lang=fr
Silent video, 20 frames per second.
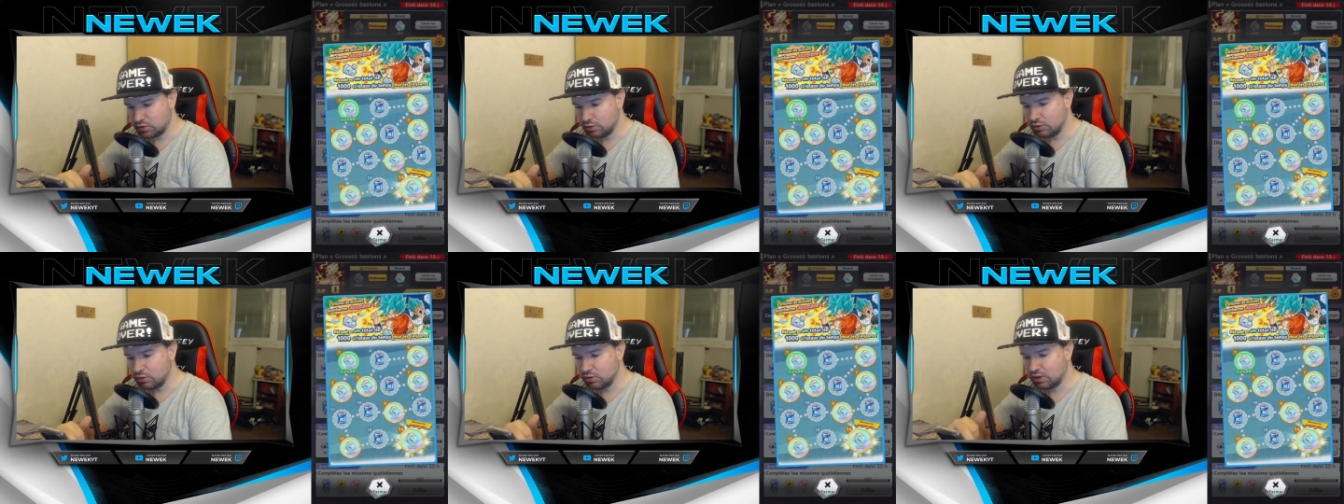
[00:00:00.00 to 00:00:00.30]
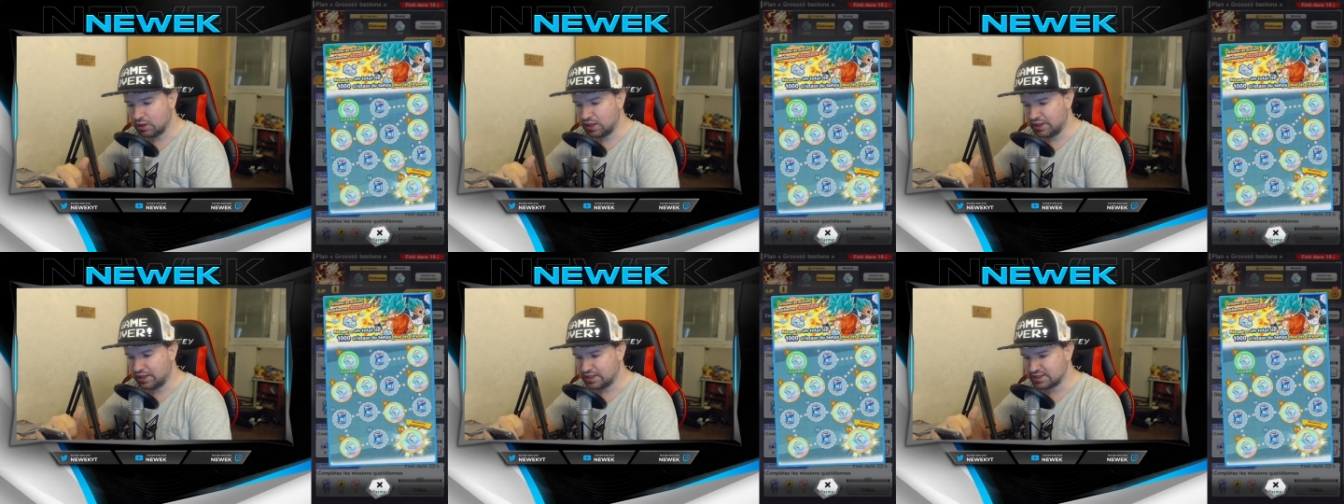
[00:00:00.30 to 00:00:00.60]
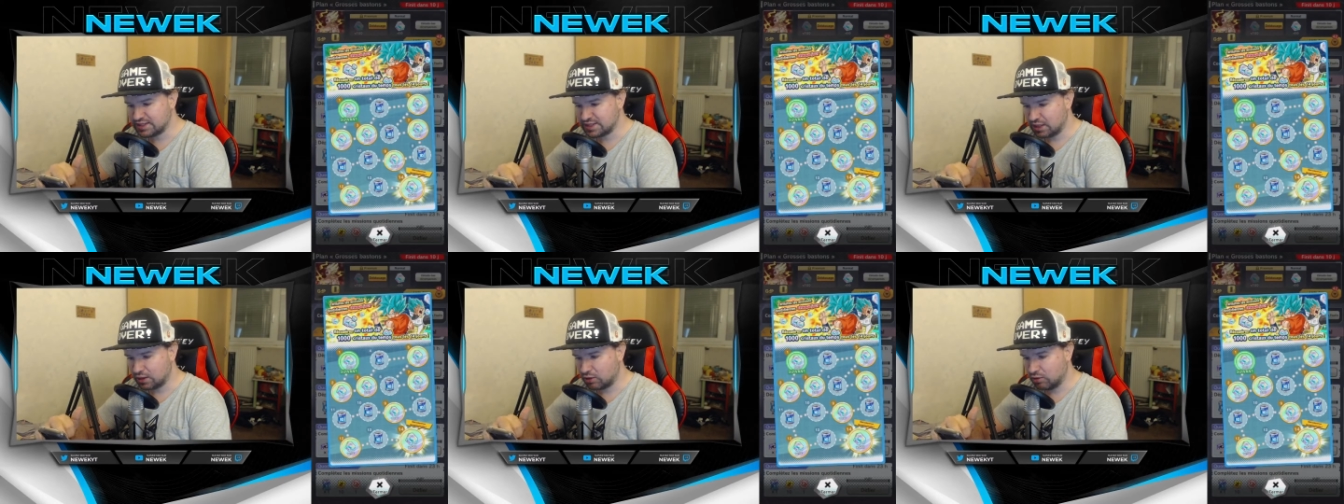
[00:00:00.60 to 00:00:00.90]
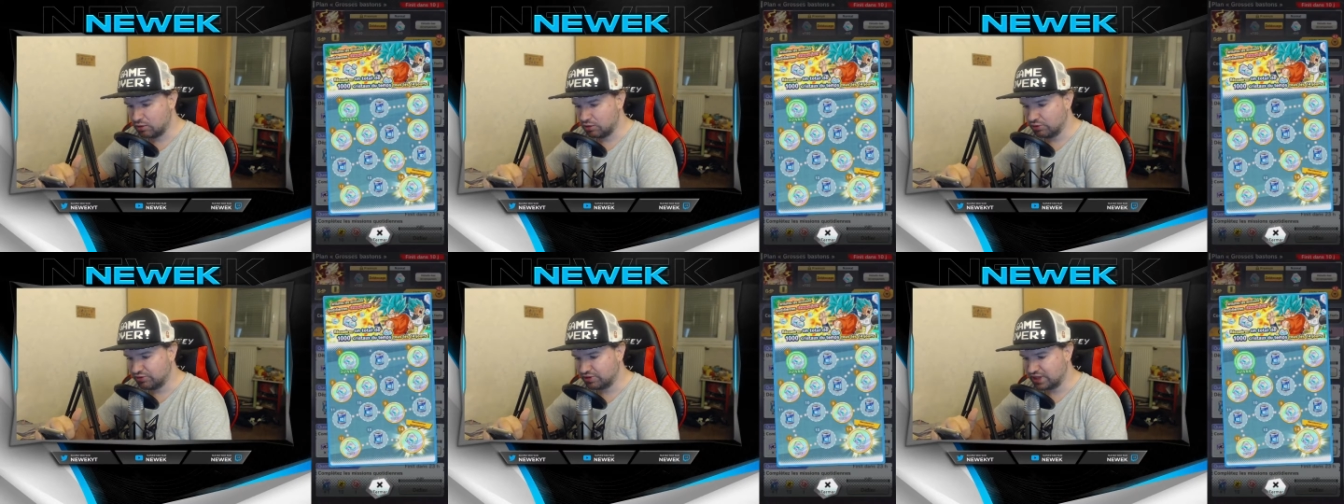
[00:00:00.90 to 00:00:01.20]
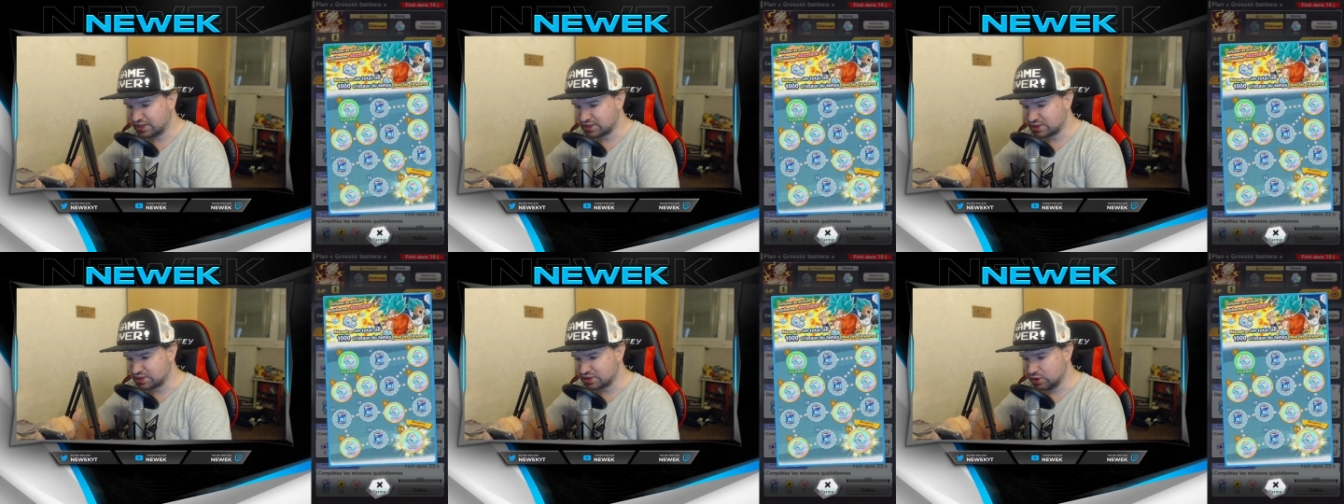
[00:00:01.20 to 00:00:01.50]
Donc là, il y a 50, il y
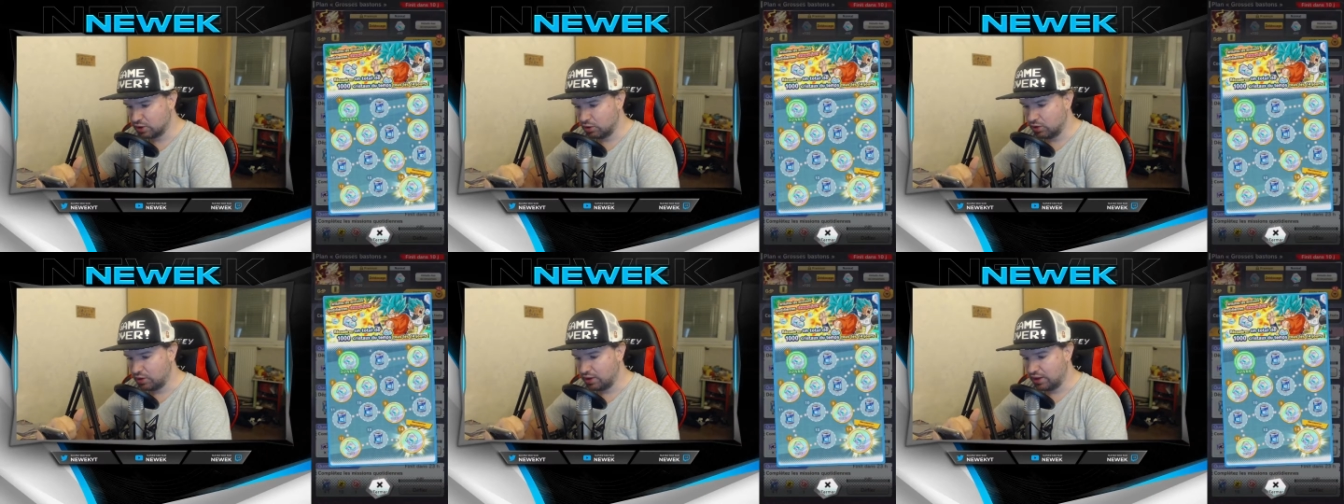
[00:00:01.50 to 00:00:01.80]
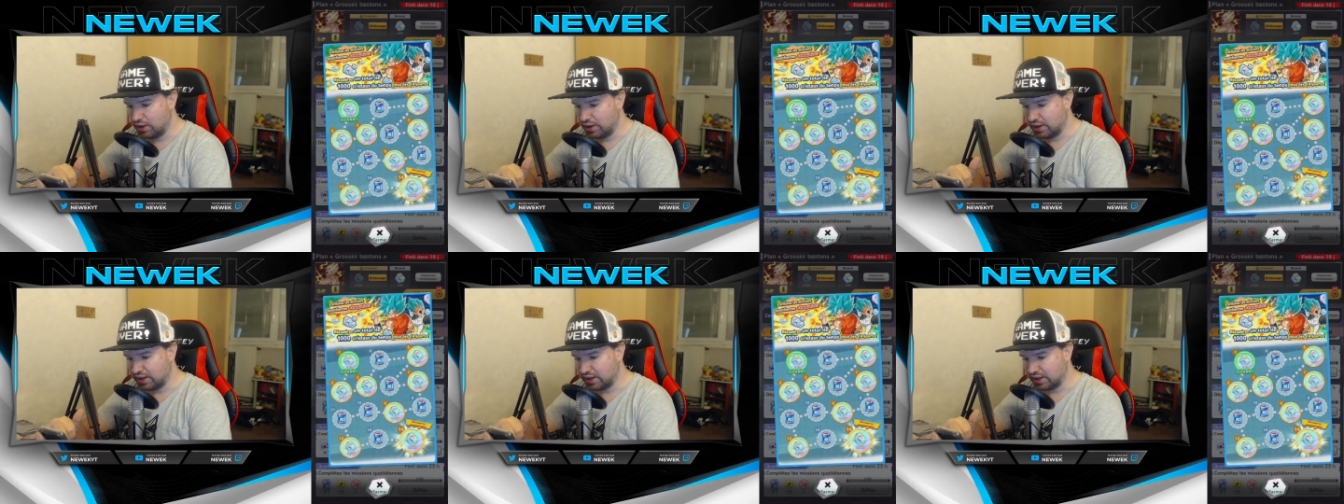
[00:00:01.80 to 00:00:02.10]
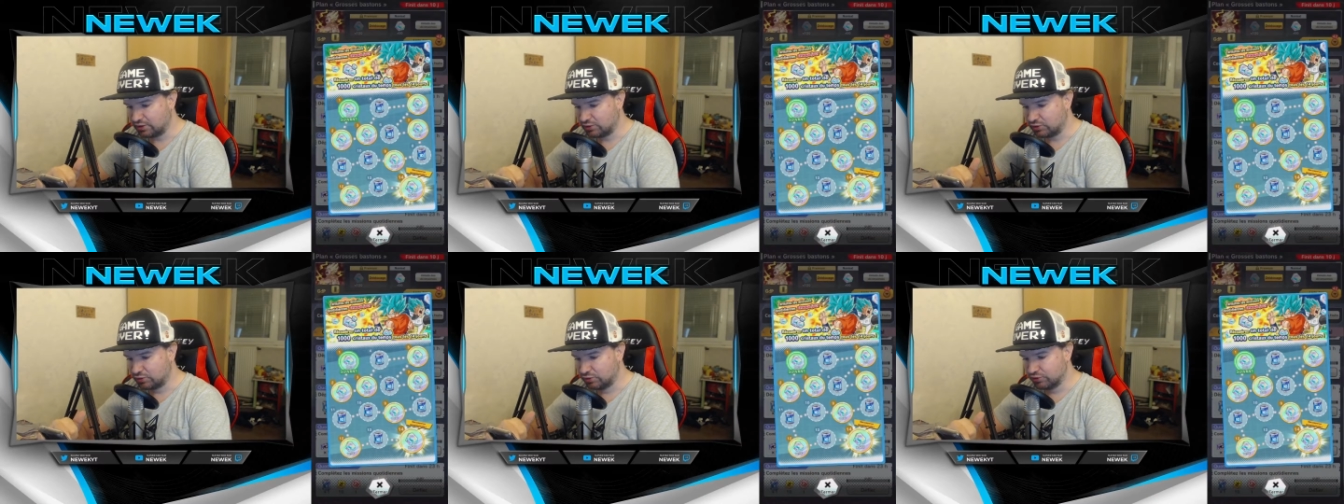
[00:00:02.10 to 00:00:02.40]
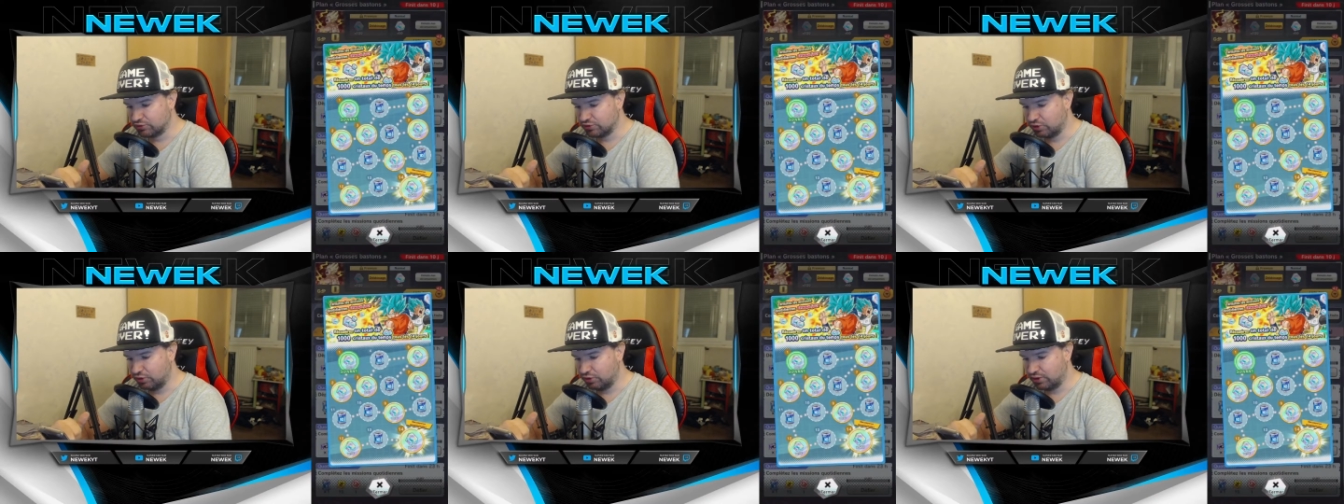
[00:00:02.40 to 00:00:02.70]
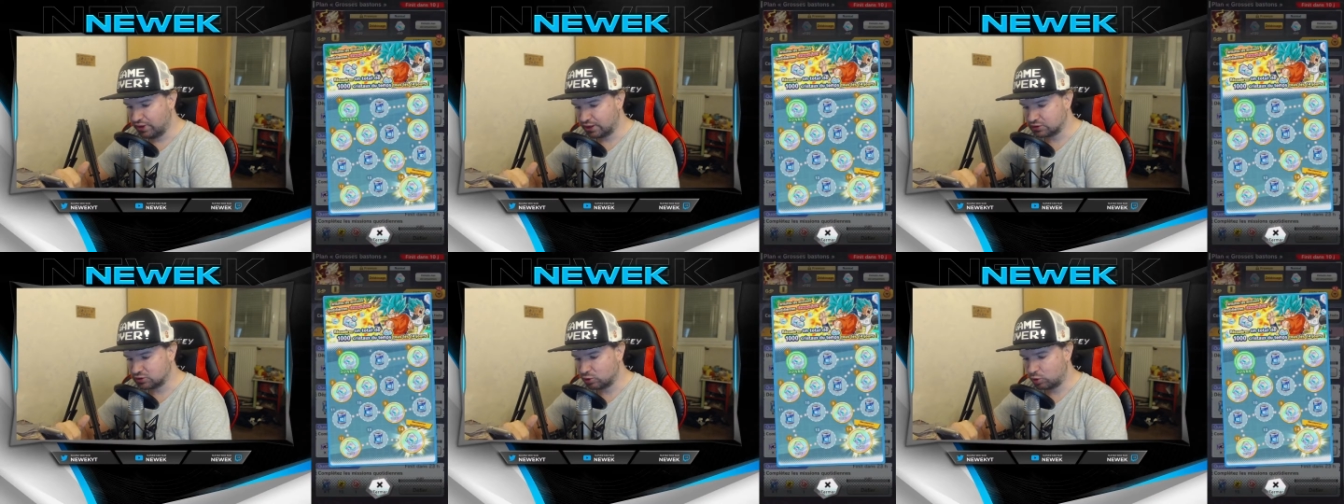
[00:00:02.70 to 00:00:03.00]
a 100, il y a 200, il
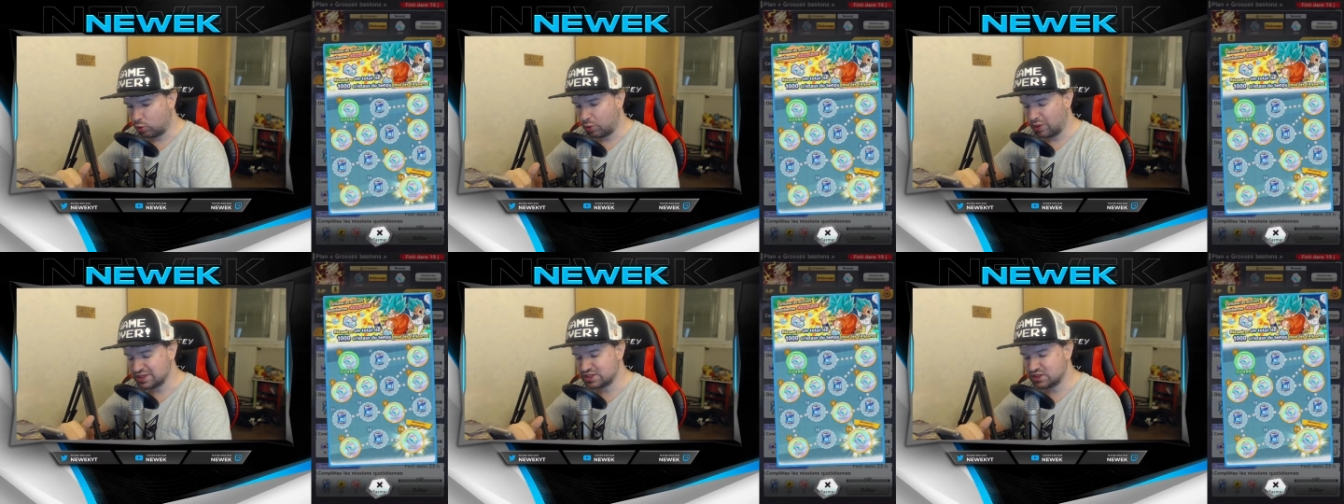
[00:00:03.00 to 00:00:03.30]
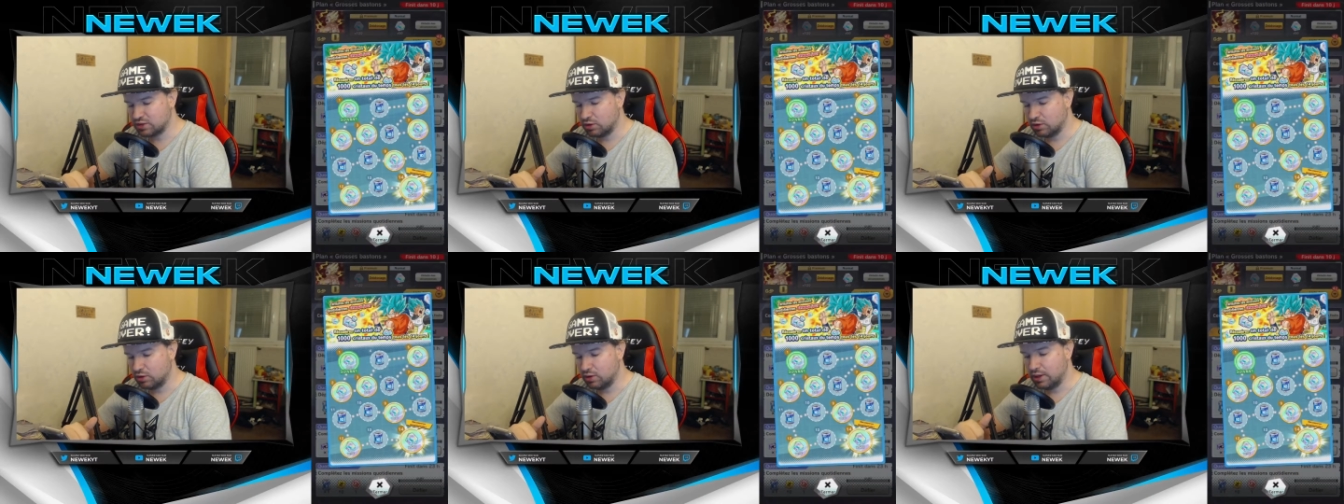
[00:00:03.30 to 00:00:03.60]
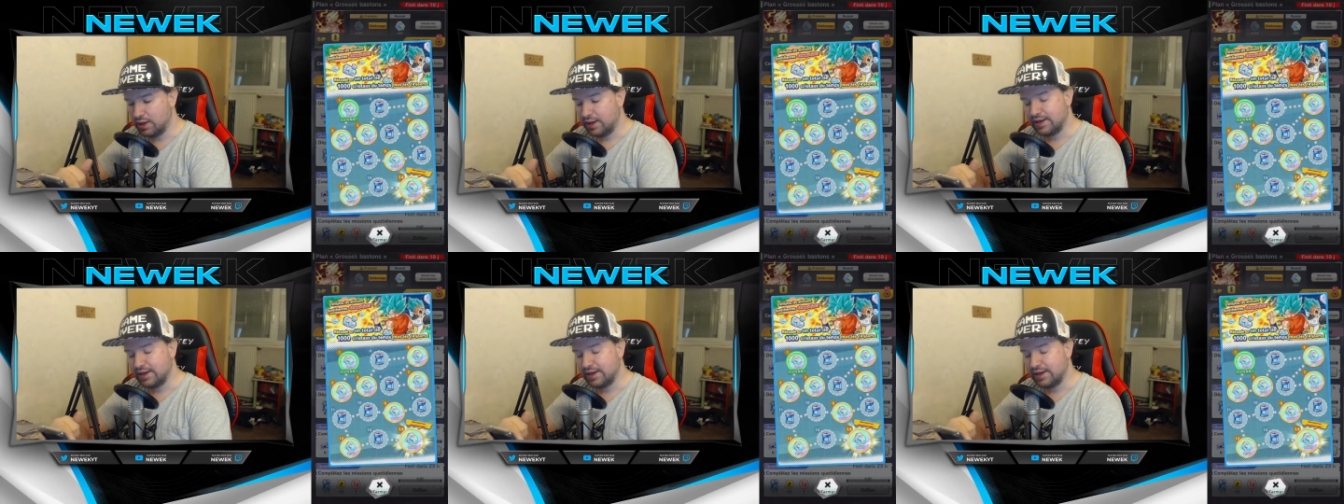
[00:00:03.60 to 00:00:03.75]
y a 300,